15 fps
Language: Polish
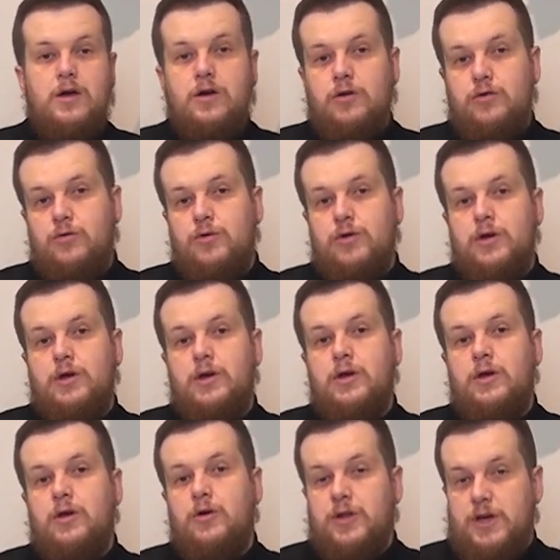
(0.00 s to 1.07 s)

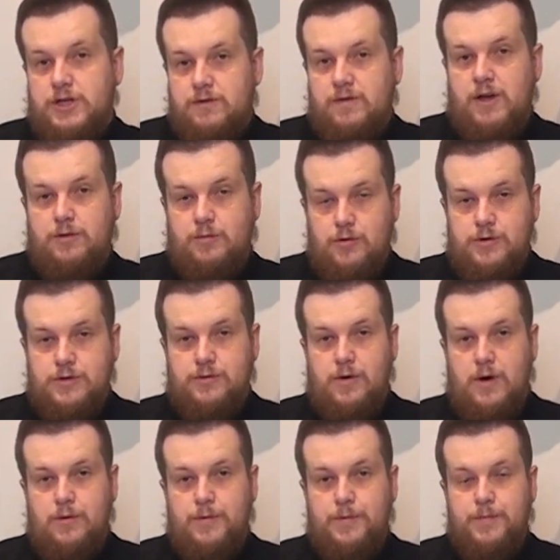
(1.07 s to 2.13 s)
który go na świat
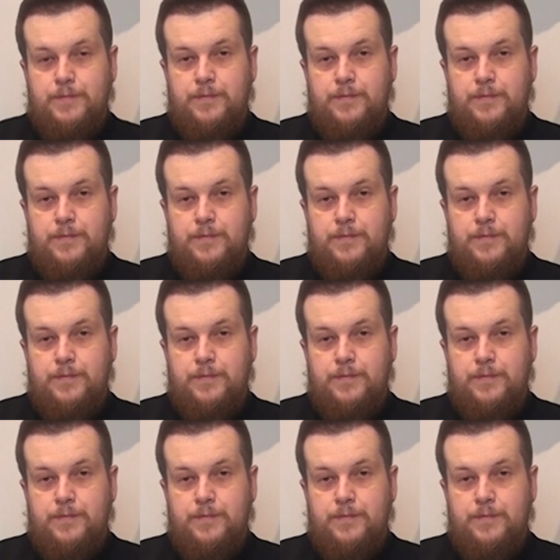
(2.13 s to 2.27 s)
posłał.